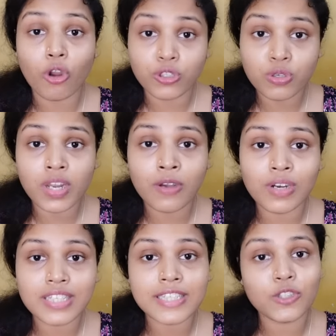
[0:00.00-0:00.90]
রচনা
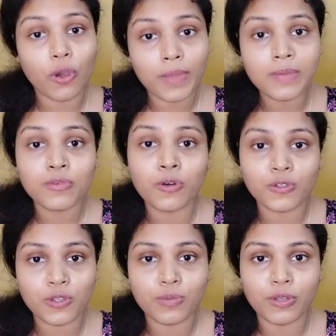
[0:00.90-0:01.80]
হলে সে তবেই
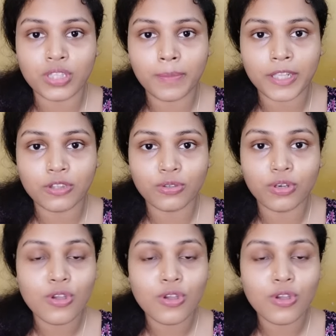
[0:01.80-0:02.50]
মুখস্থ বলতে পারত